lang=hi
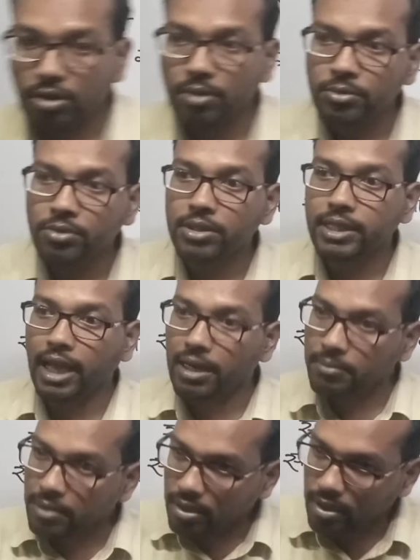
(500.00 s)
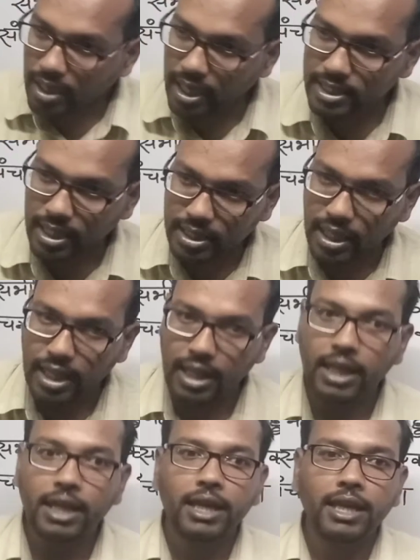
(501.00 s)
क्रम को ध्यान में रखा जाता
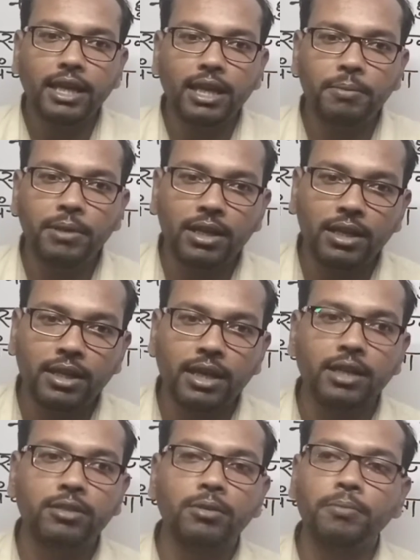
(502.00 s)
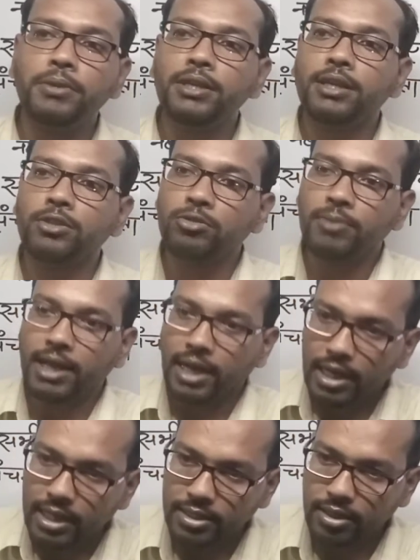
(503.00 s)
है ए बी लिखे हैं तो बी ए
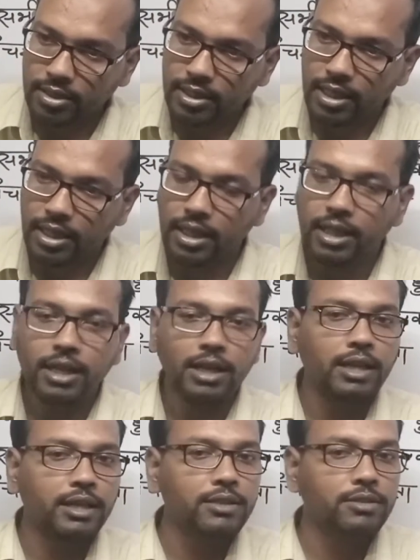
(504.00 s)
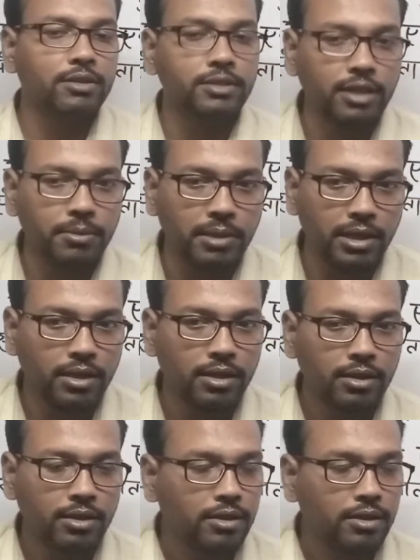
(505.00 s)
दोबारा लिख सकते हैं लेकिन संचय में